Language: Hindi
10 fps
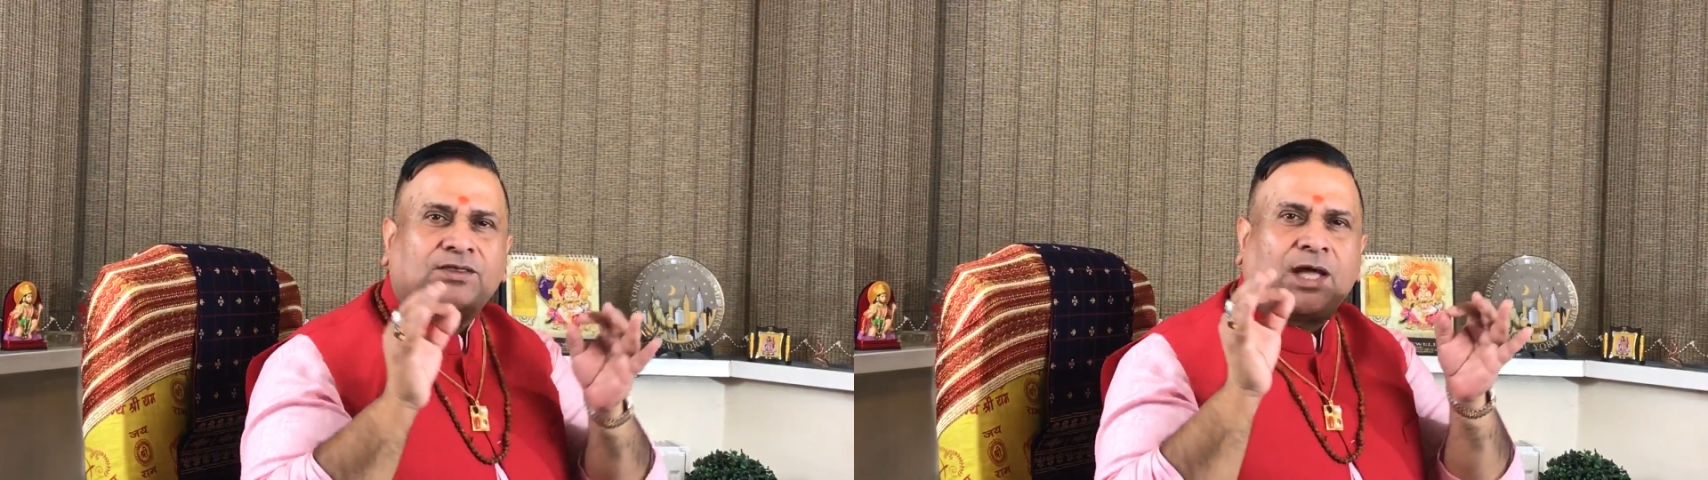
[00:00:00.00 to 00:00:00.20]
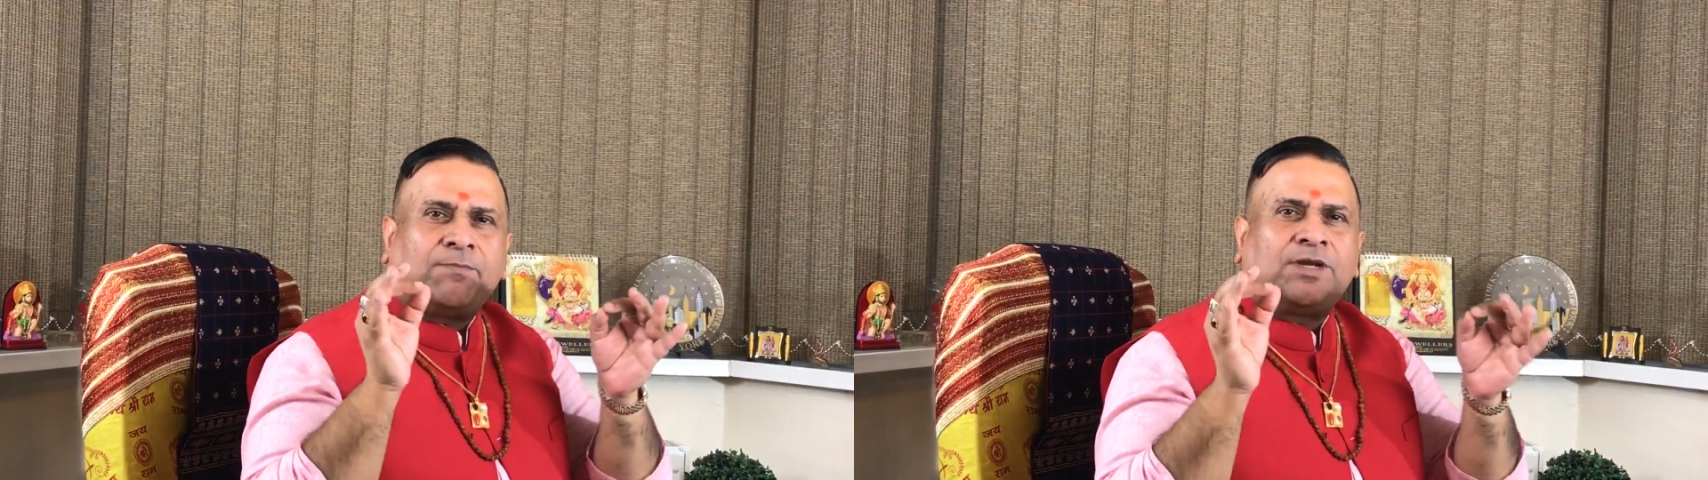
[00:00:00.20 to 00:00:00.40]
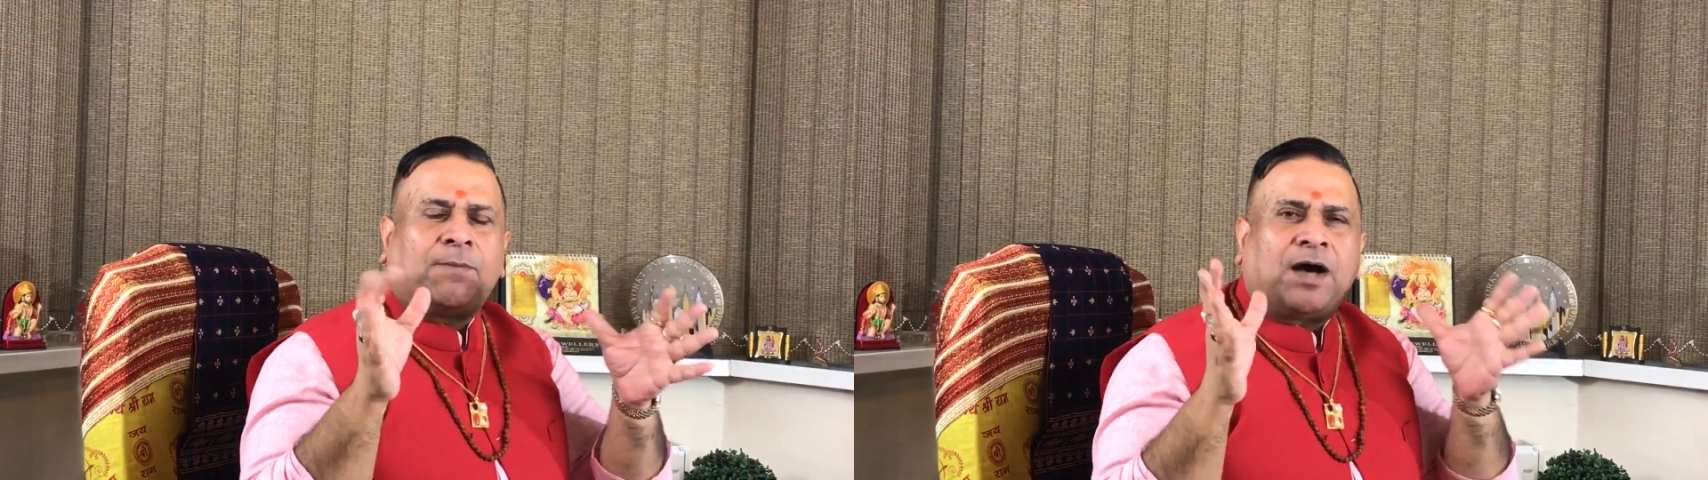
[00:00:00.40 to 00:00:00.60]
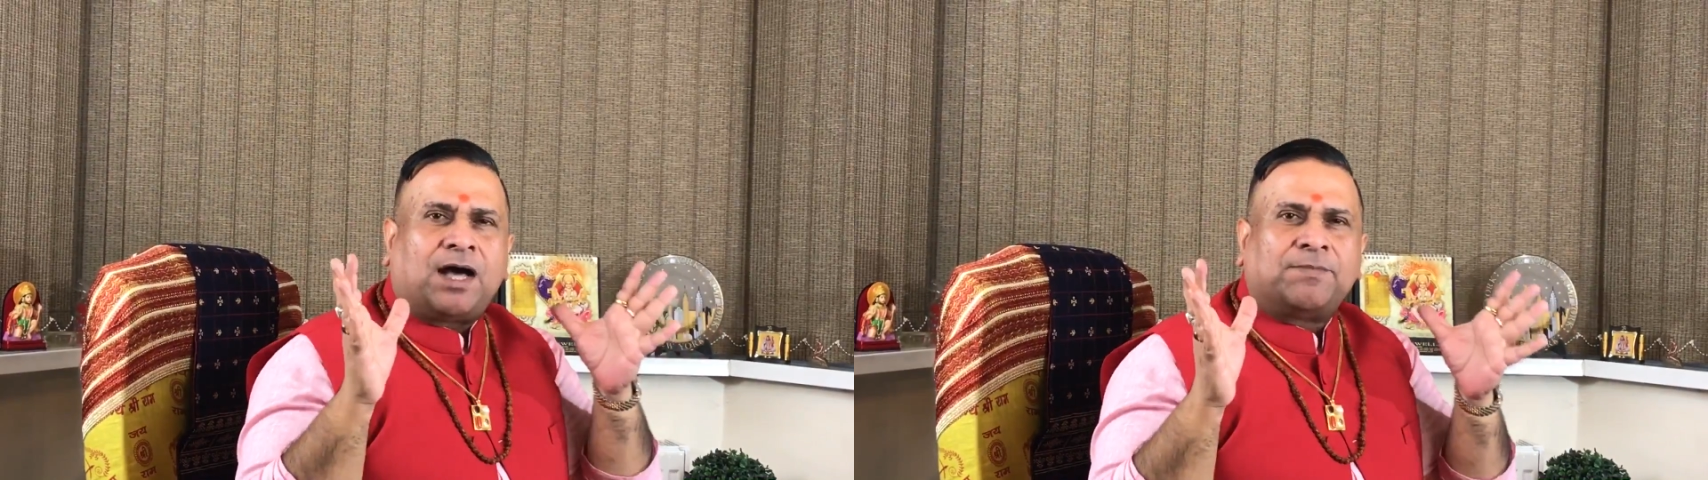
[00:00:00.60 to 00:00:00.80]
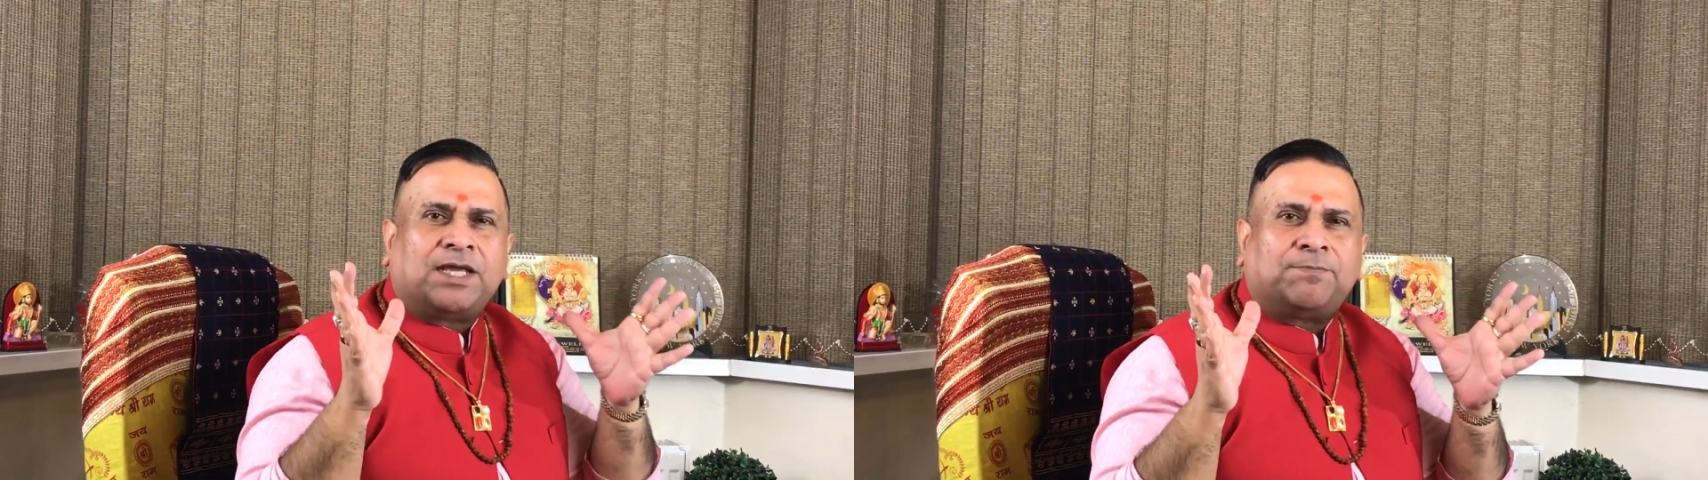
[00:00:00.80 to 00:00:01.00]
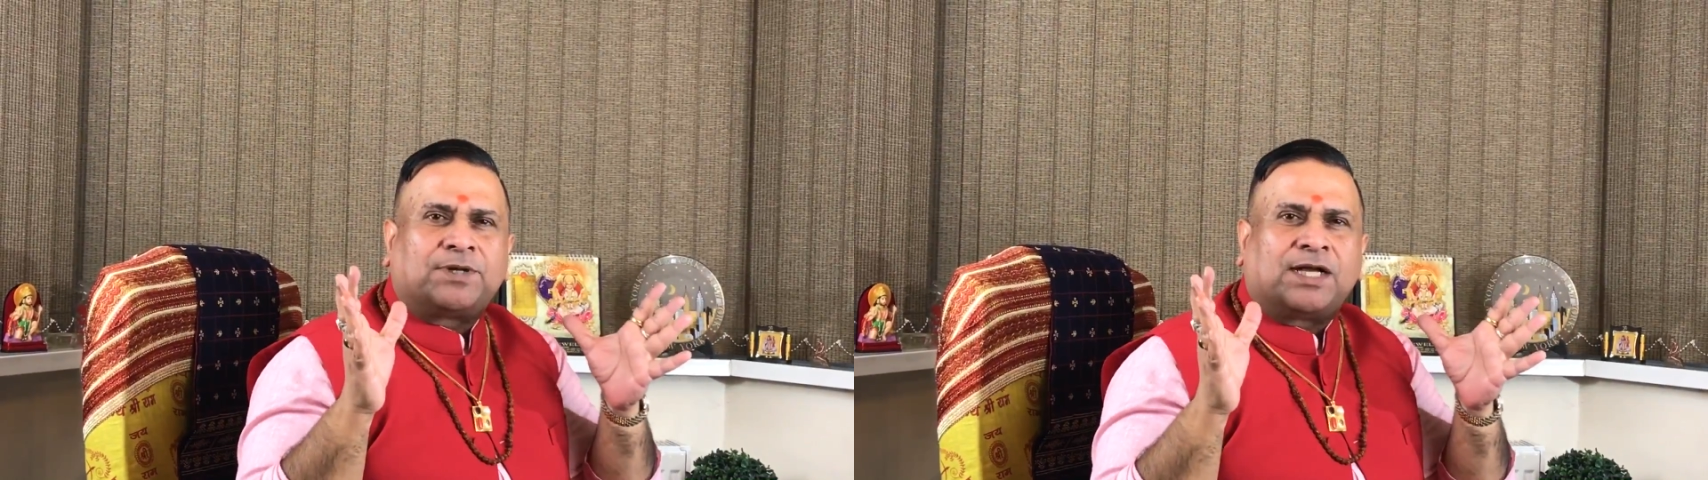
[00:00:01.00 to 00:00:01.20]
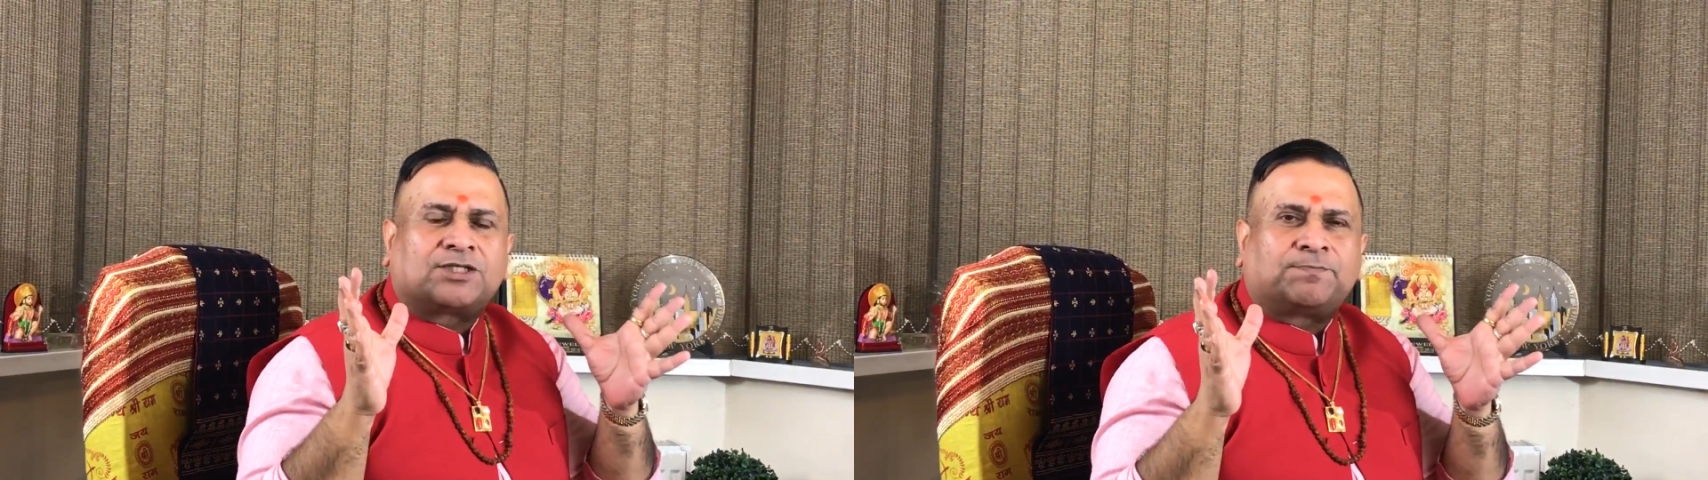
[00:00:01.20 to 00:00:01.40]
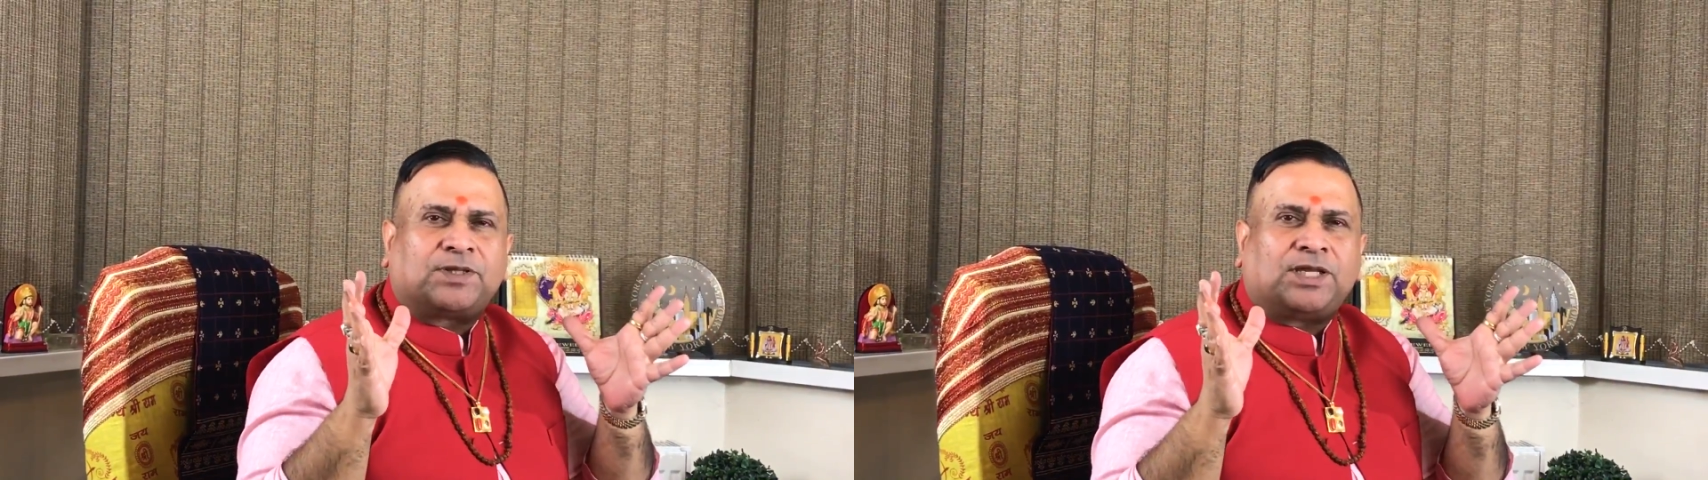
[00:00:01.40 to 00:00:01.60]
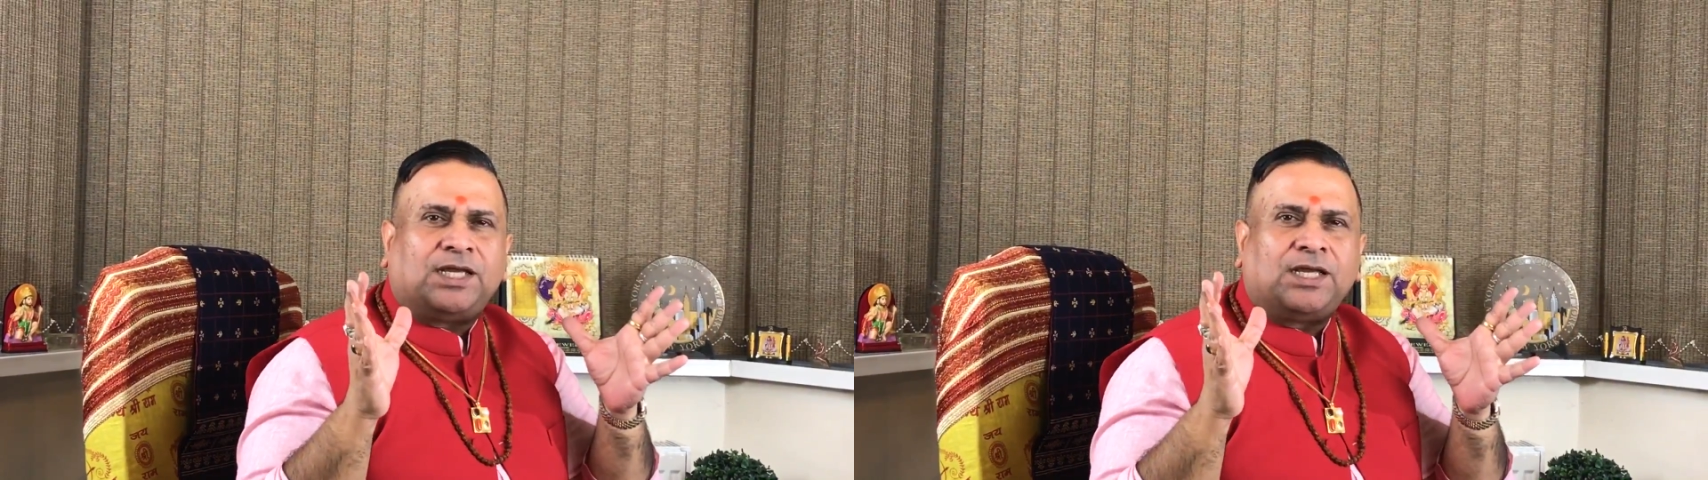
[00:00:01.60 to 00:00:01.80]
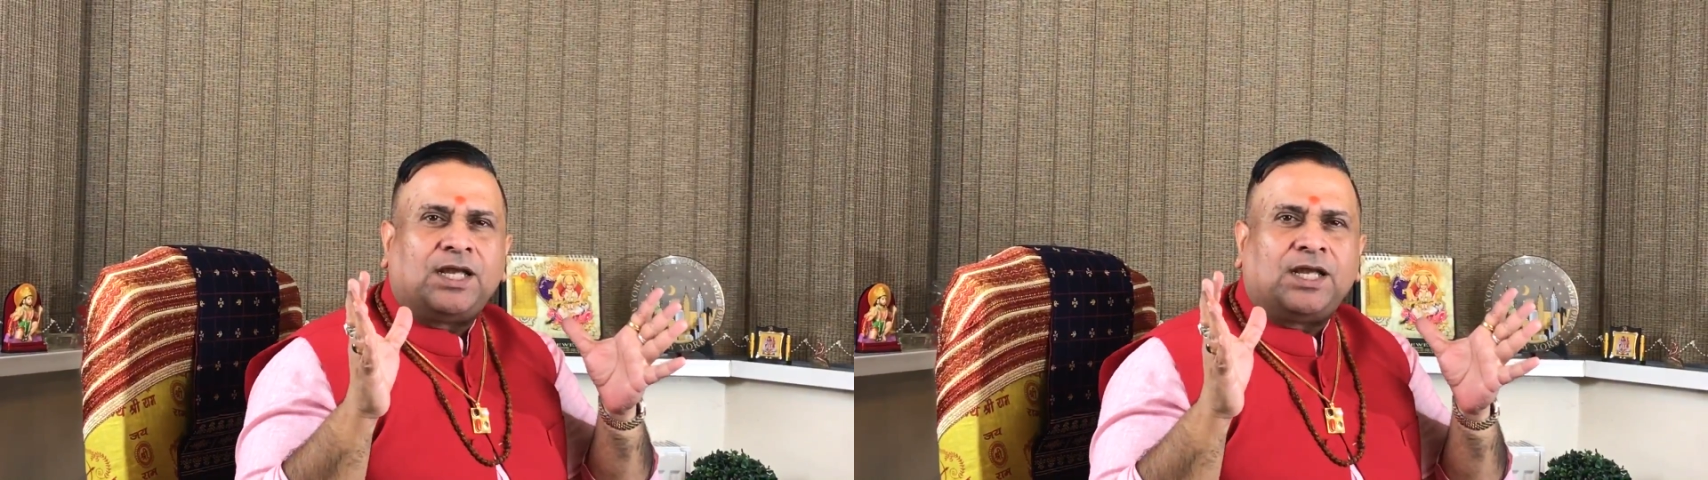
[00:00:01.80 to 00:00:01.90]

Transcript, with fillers: तम नमा बृहस्पति